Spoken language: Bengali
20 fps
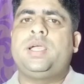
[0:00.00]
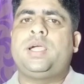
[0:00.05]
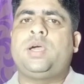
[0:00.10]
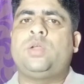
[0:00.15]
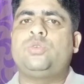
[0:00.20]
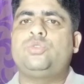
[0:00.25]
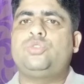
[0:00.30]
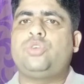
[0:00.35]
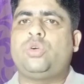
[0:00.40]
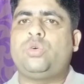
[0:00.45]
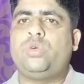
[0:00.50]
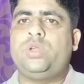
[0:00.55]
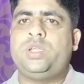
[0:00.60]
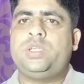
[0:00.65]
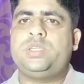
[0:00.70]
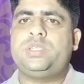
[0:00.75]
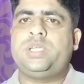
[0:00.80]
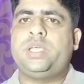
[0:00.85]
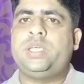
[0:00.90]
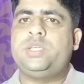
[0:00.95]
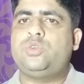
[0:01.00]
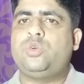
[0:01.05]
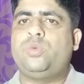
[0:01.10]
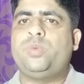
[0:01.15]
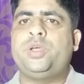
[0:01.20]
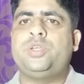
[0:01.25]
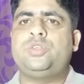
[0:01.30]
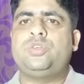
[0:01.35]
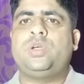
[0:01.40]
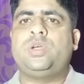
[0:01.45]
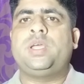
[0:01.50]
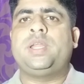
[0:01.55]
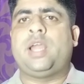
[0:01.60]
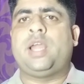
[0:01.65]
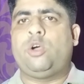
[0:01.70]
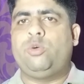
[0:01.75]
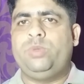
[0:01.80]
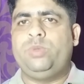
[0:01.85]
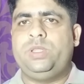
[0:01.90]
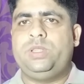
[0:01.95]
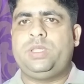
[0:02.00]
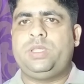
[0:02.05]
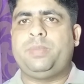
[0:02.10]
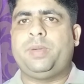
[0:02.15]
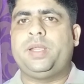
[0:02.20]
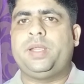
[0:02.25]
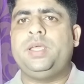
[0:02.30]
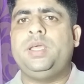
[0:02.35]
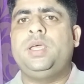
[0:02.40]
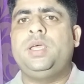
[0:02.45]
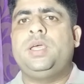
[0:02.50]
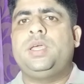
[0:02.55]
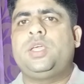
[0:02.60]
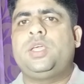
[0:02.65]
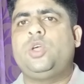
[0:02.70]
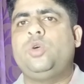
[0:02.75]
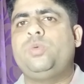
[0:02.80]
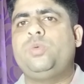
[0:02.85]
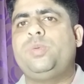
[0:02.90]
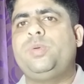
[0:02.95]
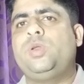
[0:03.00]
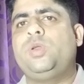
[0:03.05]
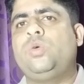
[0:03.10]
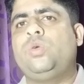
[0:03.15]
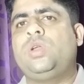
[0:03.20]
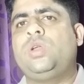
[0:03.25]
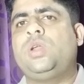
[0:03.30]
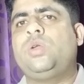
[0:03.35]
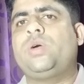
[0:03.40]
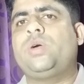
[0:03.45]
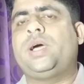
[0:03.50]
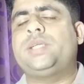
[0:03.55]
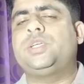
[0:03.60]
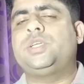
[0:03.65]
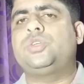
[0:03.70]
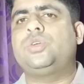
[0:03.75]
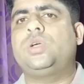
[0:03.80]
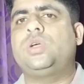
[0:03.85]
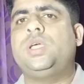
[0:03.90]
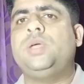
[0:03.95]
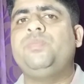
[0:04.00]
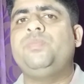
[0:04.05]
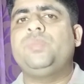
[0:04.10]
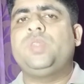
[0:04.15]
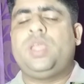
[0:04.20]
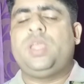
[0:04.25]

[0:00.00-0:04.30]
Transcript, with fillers: কারণ সকলের সেই সময়ের সঙ্গে নাও মিলতে পারে কেউ বিভিন্ন অন্যান্য কাজের সঙ্গে